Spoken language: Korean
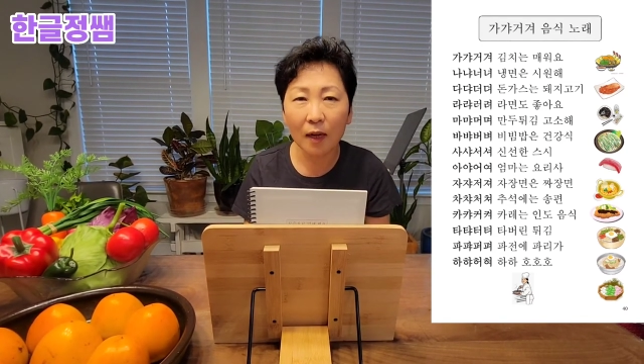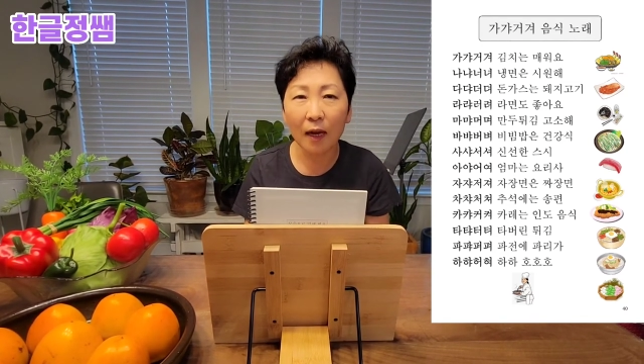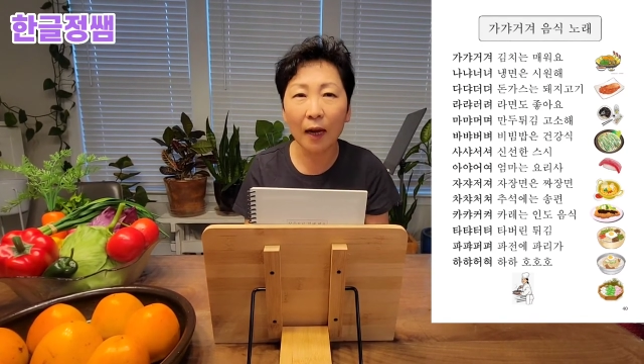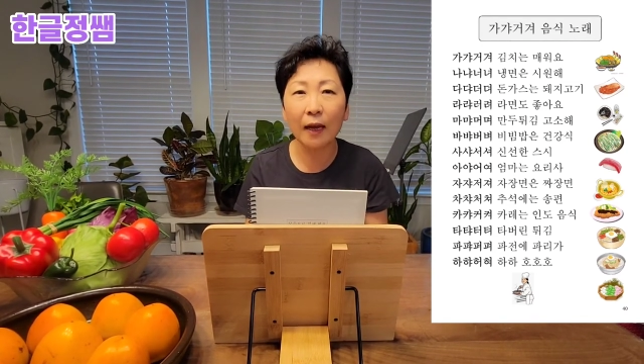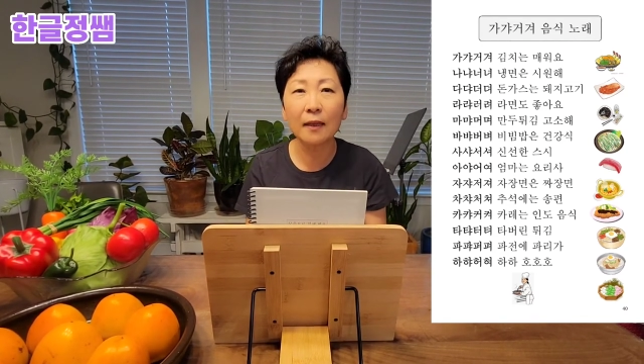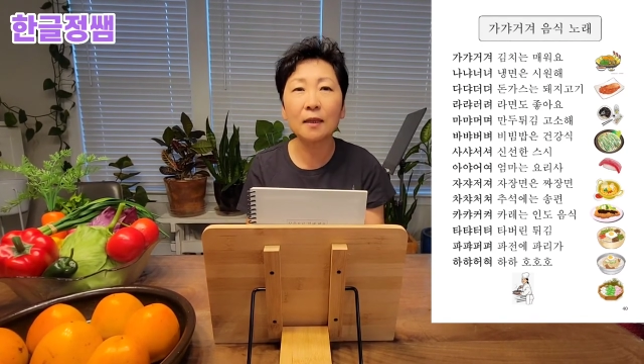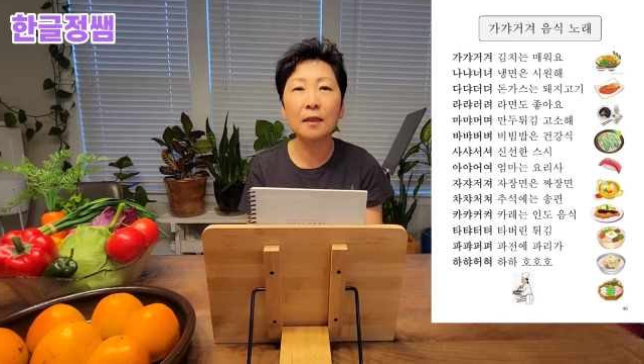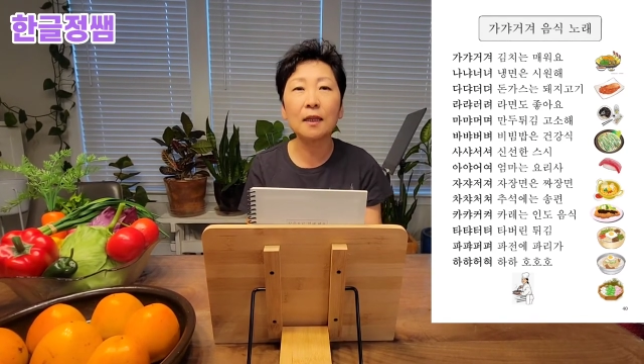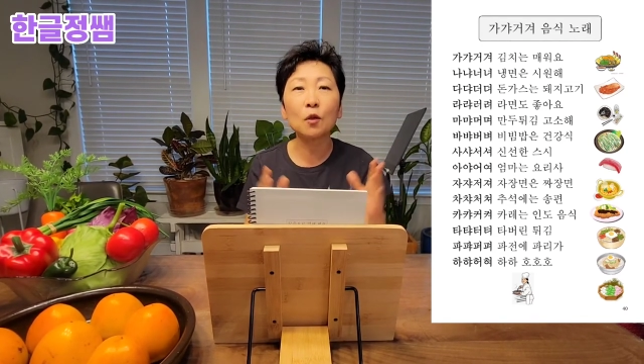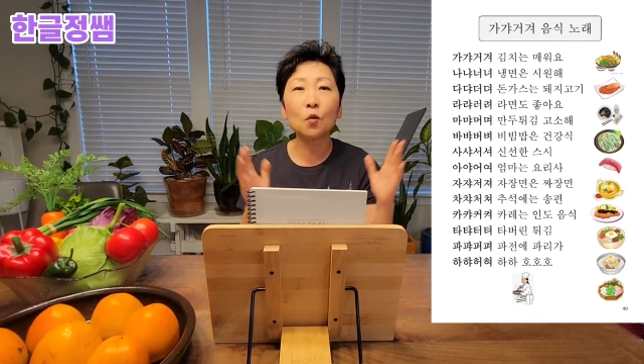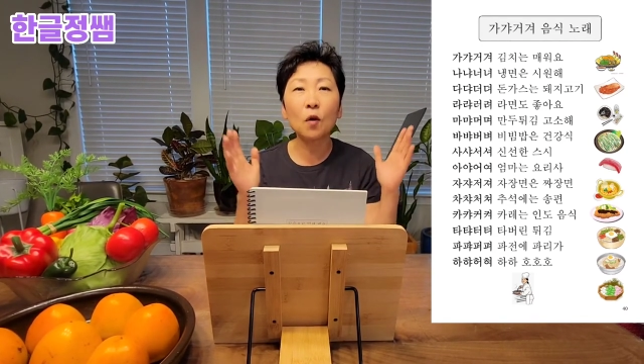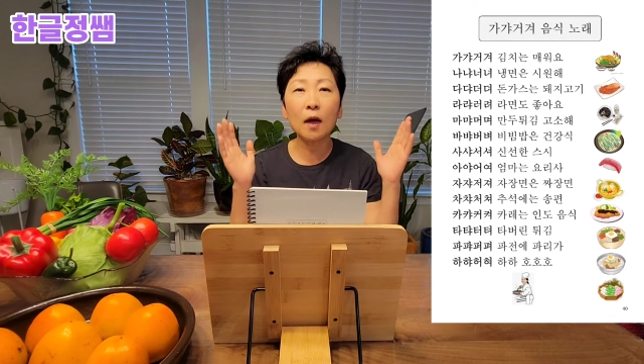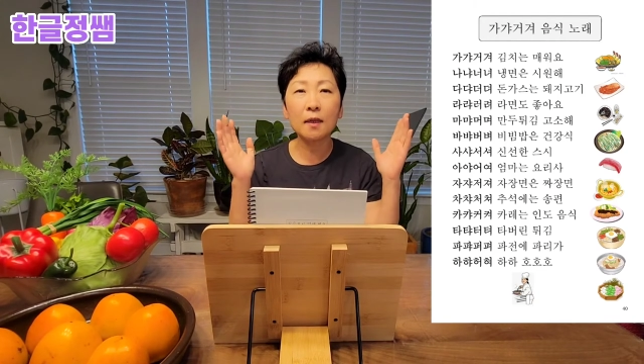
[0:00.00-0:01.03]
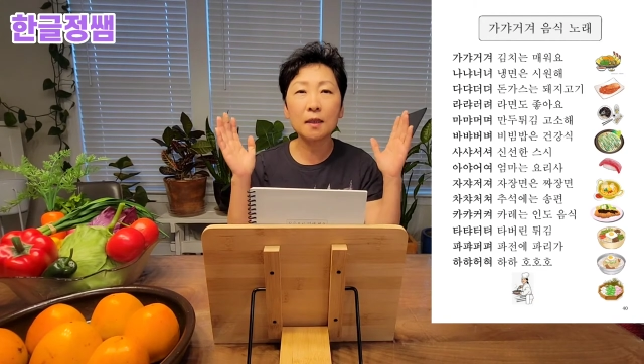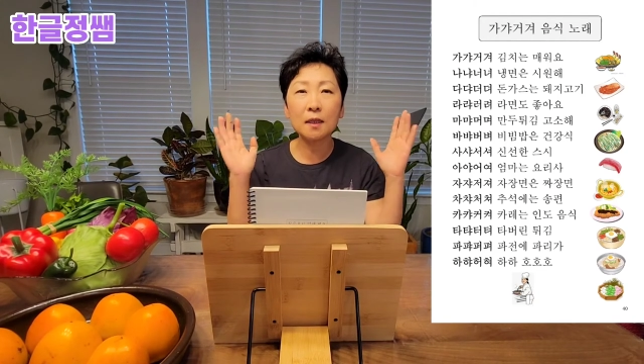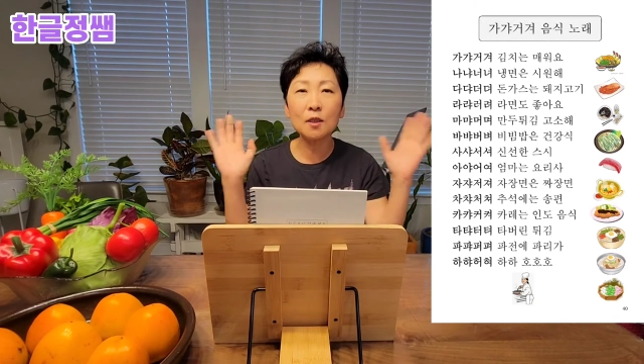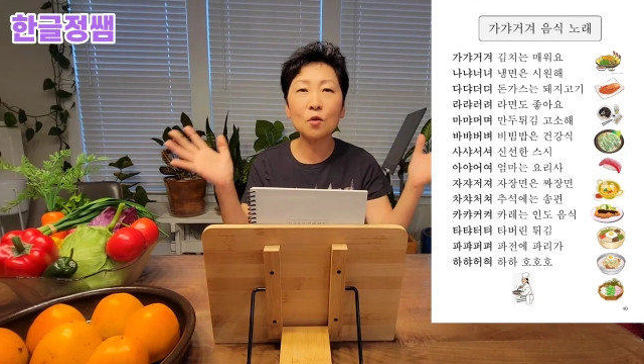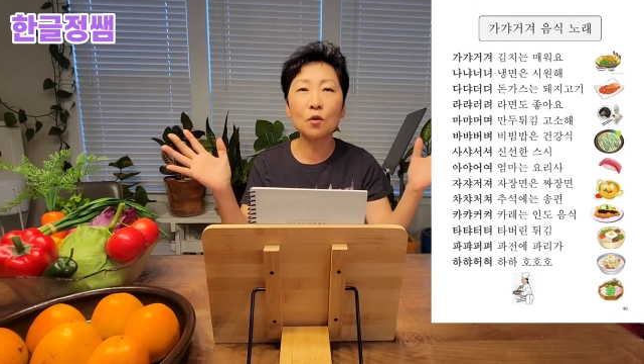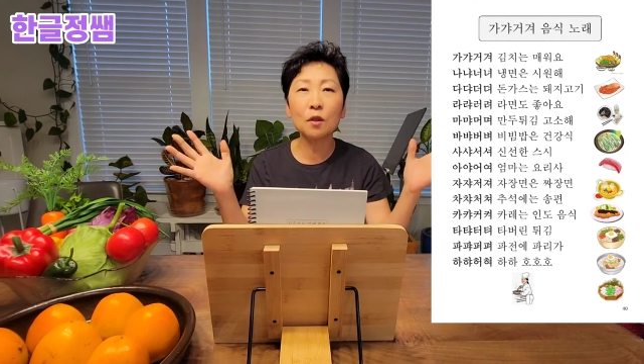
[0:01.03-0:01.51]
아이들이 다 똑같이
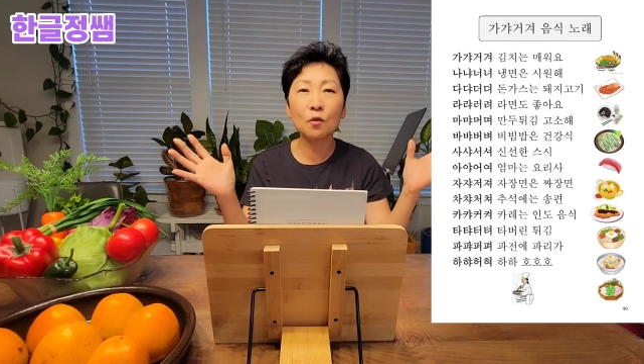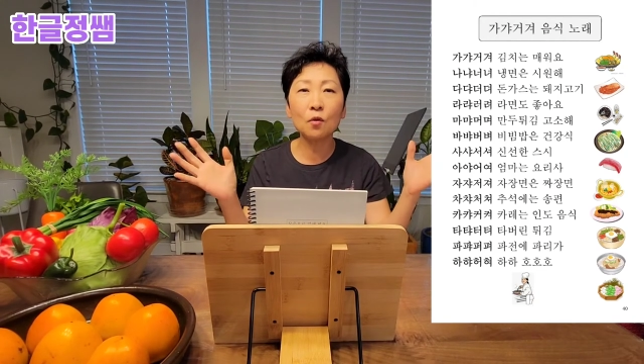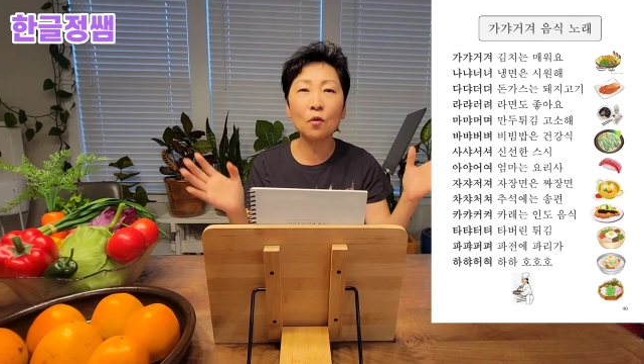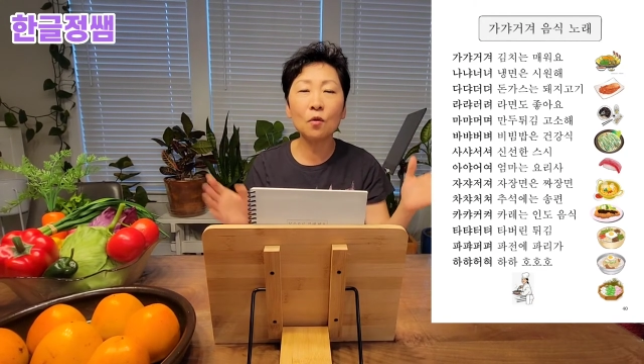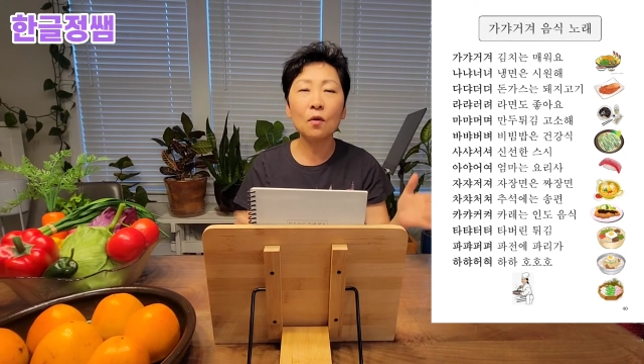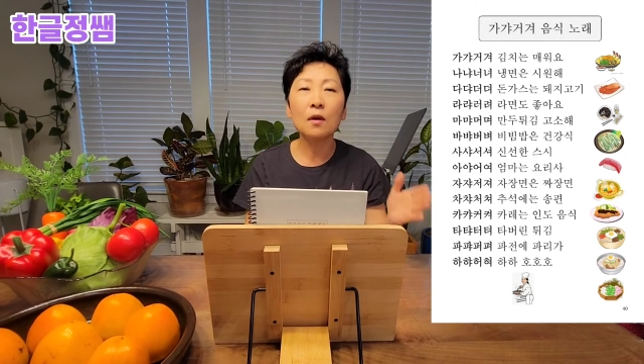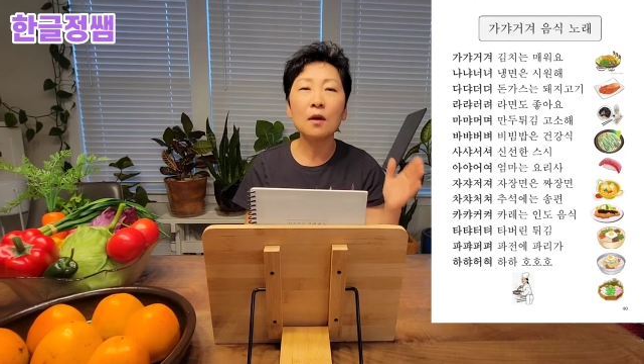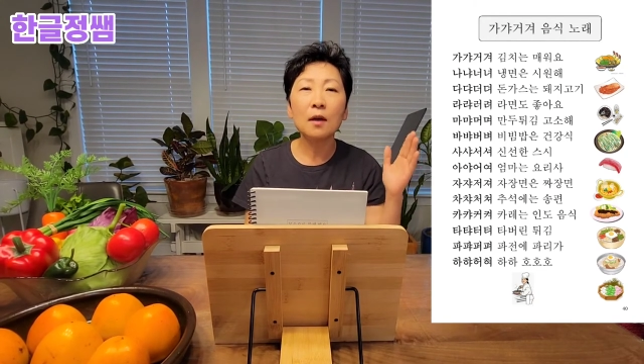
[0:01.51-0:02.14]
큰 소리로